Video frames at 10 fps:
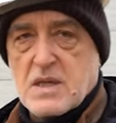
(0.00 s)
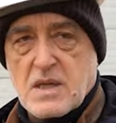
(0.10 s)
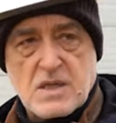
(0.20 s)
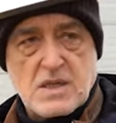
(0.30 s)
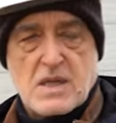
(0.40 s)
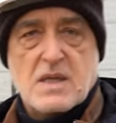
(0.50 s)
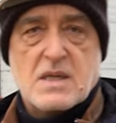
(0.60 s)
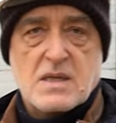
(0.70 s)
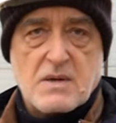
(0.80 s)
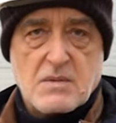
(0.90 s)
mon dos,
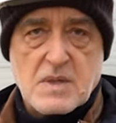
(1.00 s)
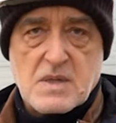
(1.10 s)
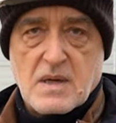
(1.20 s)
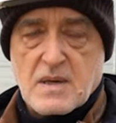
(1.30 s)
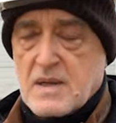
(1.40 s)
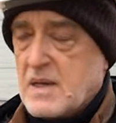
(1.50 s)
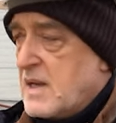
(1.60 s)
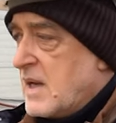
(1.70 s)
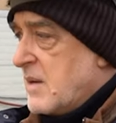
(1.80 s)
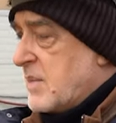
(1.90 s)
vous voyez de
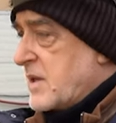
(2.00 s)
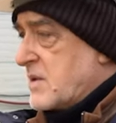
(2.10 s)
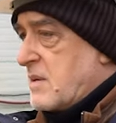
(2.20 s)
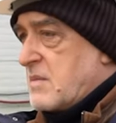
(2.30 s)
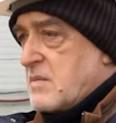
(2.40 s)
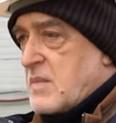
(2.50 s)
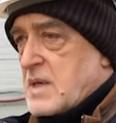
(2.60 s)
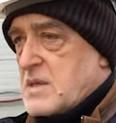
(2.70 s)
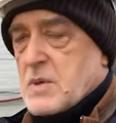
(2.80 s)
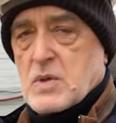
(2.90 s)
grands systèmes
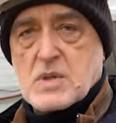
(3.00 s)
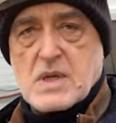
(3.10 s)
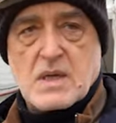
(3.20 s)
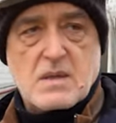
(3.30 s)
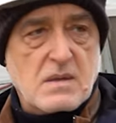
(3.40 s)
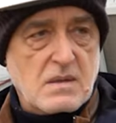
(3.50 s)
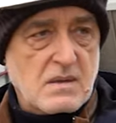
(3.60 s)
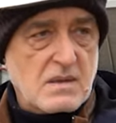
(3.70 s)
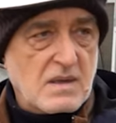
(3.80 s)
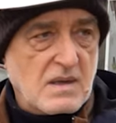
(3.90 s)
de climatisation
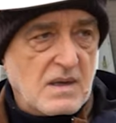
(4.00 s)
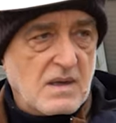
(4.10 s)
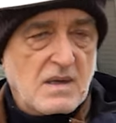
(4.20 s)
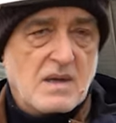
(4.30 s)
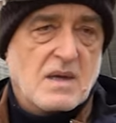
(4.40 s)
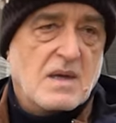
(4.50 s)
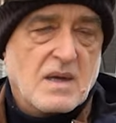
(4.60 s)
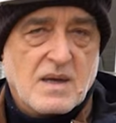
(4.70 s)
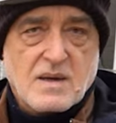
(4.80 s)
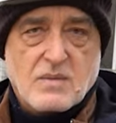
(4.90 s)
qui seront
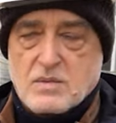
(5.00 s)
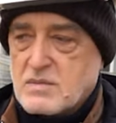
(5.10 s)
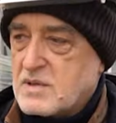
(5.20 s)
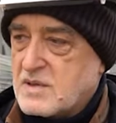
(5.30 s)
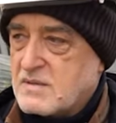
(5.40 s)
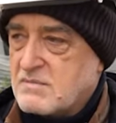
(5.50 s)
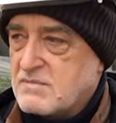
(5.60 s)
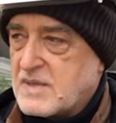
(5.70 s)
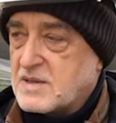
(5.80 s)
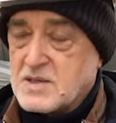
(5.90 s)
installés dans cet endroit.